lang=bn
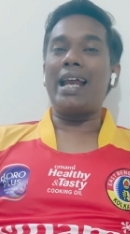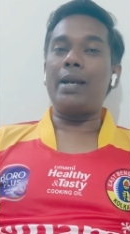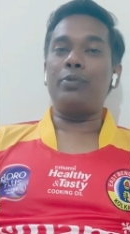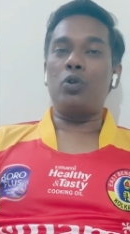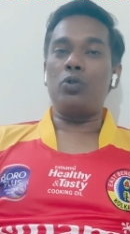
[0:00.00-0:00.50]

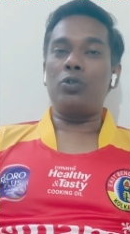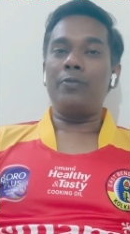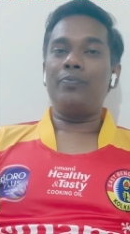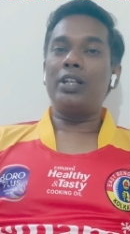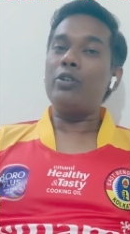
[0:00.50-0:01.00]
অ্যাডপ্ট করুক
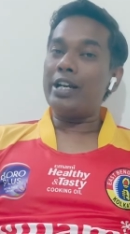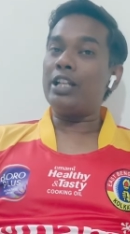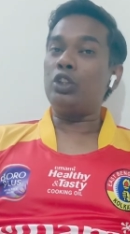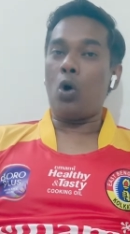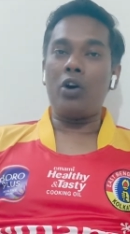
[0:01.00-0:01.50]
কারণ
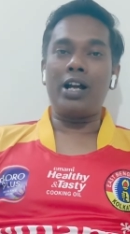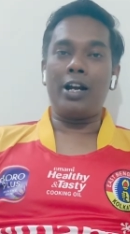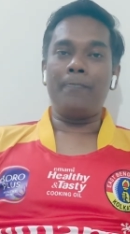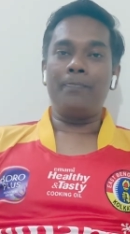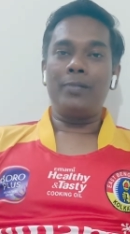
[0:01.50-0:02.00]
এটা দরকার